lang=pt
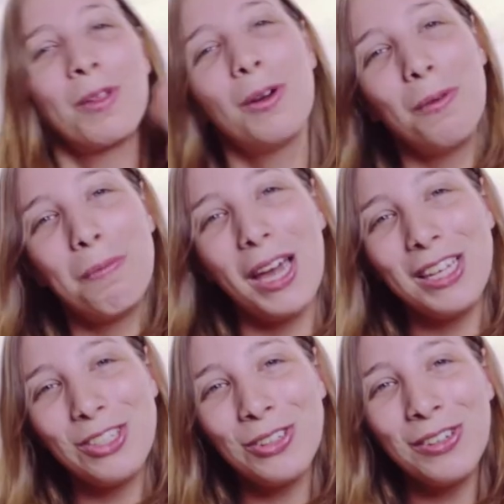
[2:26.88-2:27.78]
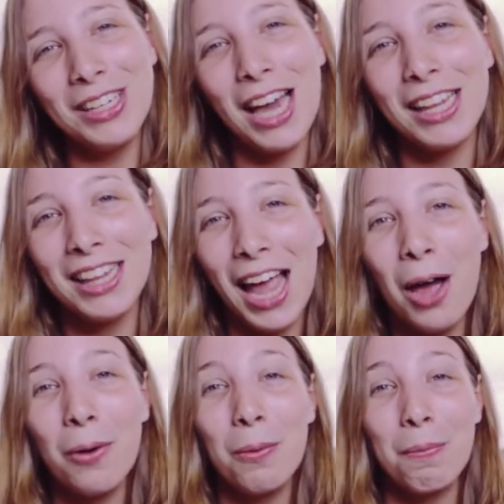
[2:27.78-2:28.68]
Um beijo e
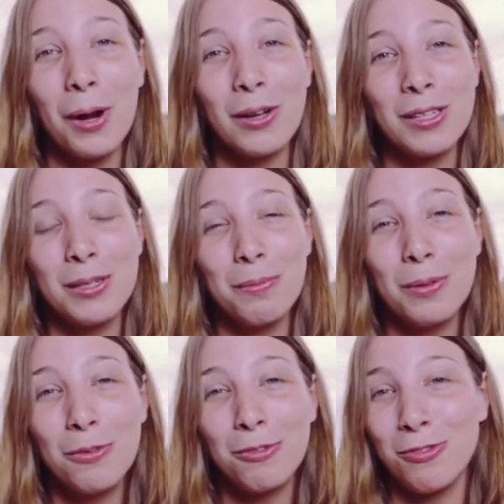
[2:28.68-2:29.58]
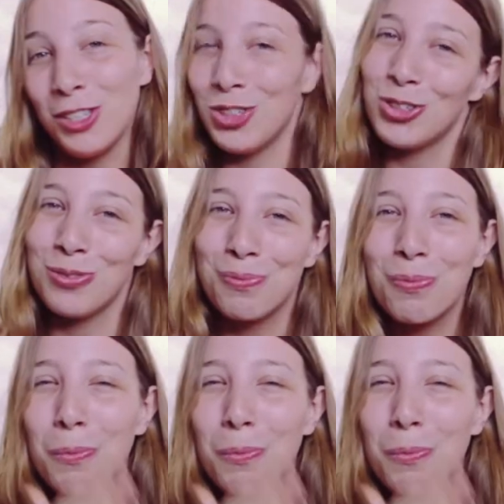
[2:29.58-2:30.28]
até o próximo vídeo.